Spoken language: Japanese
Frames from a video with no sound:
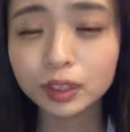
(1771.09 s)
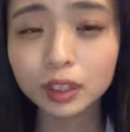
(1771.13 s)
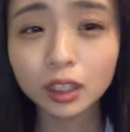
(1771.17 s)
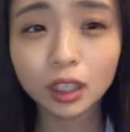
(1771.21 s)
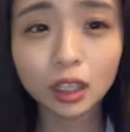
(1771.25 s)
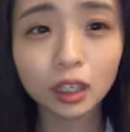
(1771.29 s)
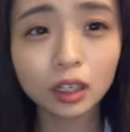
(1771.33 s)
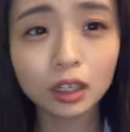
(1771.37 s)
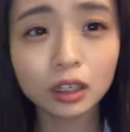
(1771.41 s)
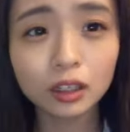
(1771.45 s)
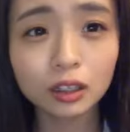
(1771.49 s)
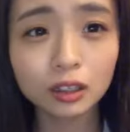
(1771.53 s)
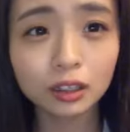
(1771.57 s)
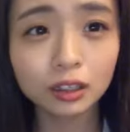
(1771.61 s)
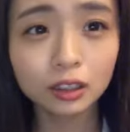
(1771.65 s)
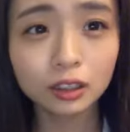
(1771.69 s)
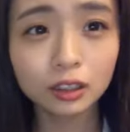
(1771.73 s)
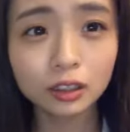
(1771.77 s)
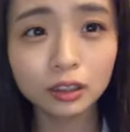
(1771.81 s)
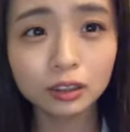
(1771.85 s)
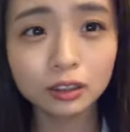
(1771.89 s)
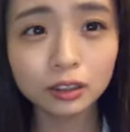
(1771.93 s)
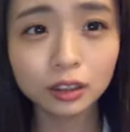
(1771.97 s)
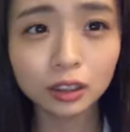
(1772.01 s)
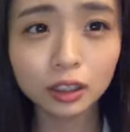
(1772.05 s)
なんか
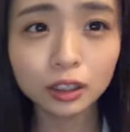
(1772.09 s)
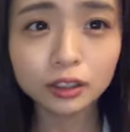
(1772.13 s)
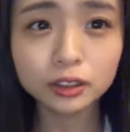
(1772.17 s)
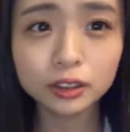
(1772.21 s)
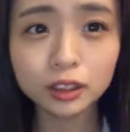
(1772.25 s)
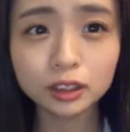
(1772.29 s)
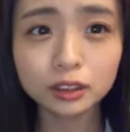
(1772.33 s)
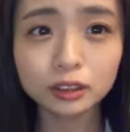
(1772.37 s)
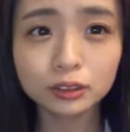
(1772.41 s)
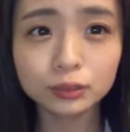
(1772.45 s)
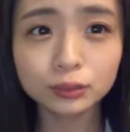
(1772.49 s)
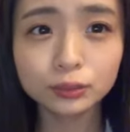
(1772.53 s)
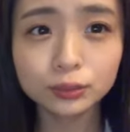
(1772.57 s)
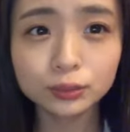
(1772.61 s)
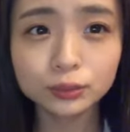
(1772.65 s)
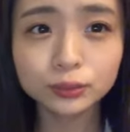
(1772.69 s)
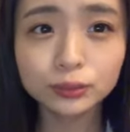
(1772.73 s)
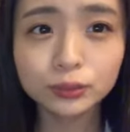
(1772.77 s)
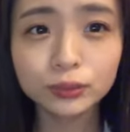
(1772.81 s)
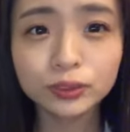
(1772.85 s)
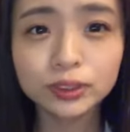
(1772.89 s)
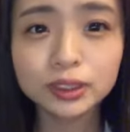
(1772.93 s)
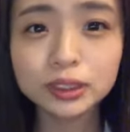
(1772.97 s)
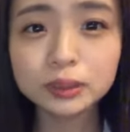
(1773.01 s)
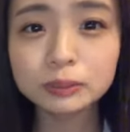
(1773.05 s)
奈々ちゃんの
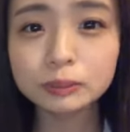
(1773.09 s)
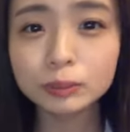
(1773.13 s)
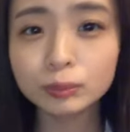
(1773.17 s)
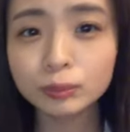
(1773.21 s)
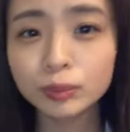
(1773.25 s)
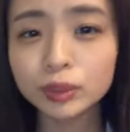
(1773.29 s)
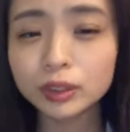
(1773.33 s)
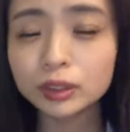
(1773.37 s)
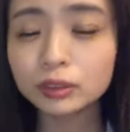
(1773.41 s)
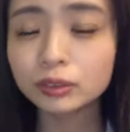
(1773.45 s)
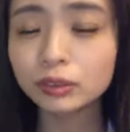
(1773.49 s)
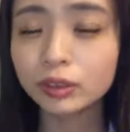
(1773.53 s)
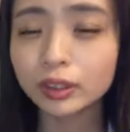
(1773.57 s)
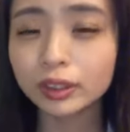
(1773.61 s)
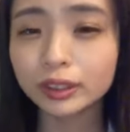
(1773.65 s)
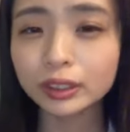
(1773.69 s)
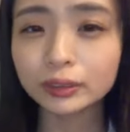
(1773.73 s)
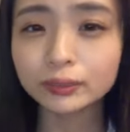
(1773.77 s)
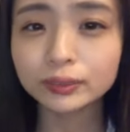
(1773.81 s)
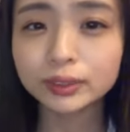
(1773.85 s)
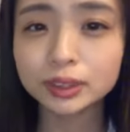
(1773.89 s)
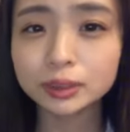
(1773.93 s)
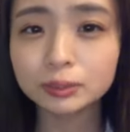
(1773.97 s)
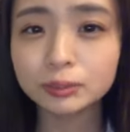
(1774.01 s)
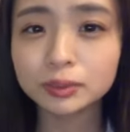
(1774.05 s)
服をいつも見るのが
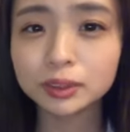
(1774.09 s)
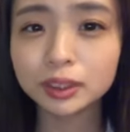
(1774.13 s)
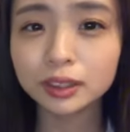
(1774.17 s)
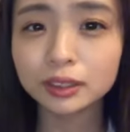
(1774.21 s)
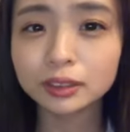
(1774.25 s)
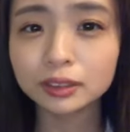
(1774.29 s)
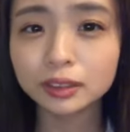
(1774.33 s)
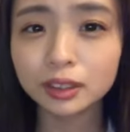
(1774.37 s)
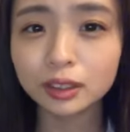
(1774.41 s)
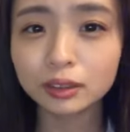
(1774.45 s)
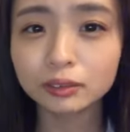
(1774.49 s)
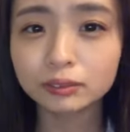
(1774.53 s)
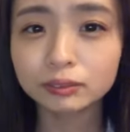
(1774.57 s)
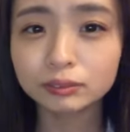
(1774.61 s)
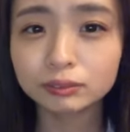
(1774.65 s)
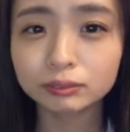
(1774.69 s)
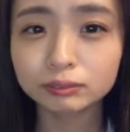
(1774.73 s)
楽しみだった